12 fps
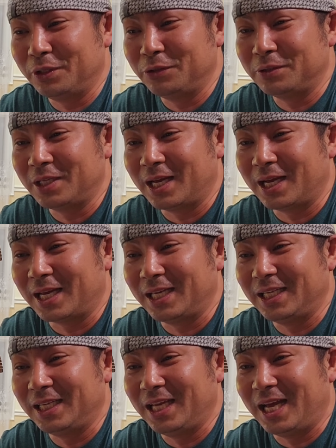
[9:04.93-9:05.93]
doon sa
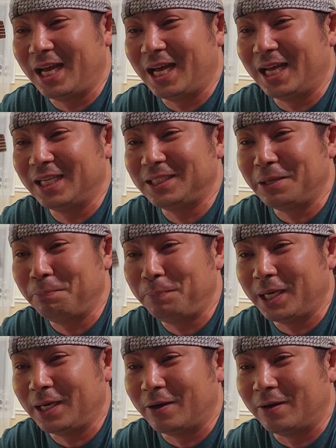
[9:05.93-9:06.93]
kay uh, San
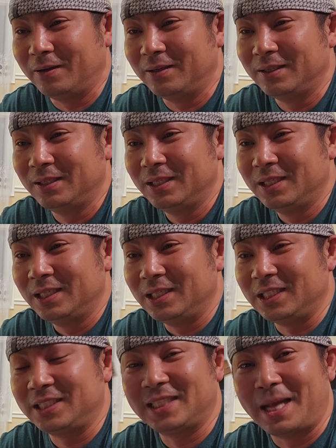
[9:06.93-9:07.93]
Pierno
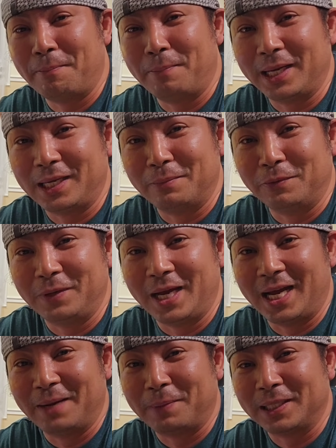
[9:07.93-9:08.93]
standby ka
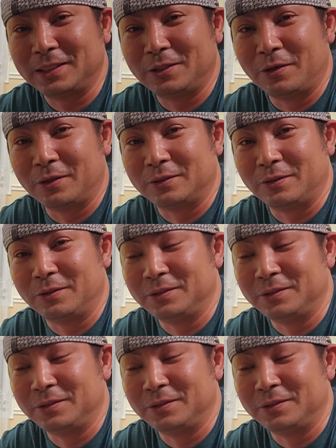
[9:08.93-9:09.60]
muna, pastor, doon